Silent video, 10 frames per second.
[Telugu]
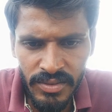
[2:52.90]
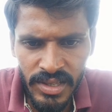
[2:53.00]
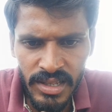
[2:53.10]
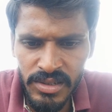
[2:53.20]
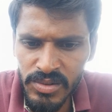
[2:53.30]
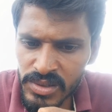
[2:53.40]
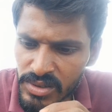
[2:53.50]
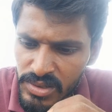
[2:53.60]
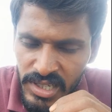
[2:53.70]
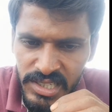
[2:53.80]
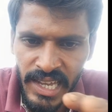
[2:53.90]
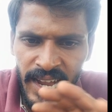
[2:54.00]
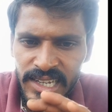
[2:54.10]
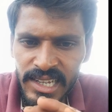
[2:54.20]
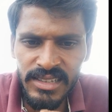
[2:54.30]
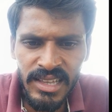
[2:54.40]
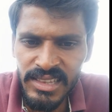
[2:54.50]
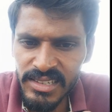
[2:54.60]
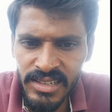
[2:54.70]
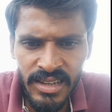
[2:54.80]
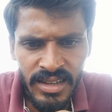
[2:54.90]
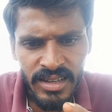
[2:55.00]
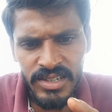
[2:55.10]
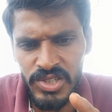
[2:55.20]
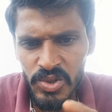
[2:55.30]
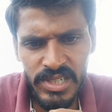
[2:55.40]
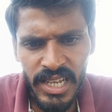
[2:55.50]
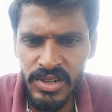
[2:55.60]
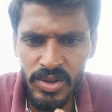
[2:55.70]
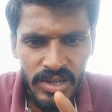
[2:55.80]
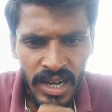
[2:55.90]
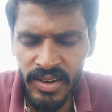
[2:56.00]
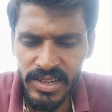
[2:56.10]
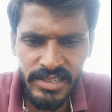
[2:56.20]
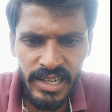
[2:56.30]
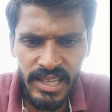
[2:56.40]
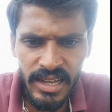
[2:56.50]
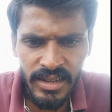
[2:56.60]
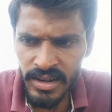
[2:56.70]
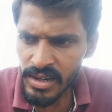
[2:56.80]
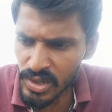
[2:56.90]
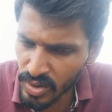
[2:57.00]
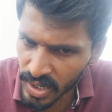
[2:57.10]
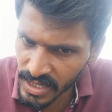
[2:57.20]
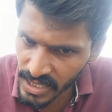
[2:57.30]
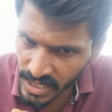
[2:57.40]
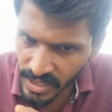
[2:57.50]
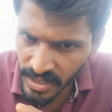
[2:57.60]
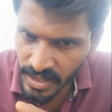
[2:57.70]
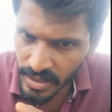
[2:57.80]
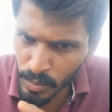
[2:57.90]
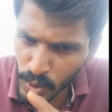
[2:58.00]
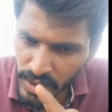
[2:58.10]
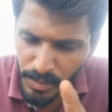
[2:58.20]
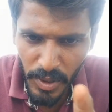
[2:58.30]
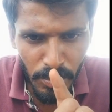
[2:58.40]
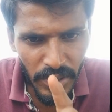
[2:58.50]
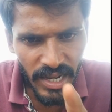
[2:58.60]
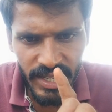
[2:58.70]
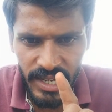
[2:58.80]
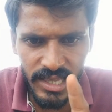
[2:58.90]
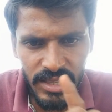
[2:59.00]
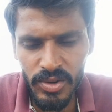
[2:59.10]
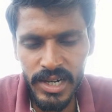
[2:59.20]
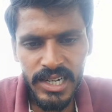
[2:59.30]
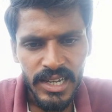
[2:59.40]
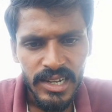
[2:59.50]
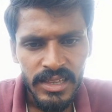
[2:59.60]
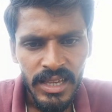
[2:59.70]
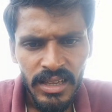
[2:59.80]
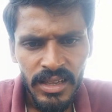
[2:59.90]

వెదర్ నువ్వు నువ్వు చేసే యాక్టింగ్ అంతా షూట్ చేయాలంటే ఒకటి కావాల్సిందే కదా నువ్వు అది ముందే ప్రిపేర్ అయ్యే కదా నువ్వు అక్కడికి వెళ్ళింది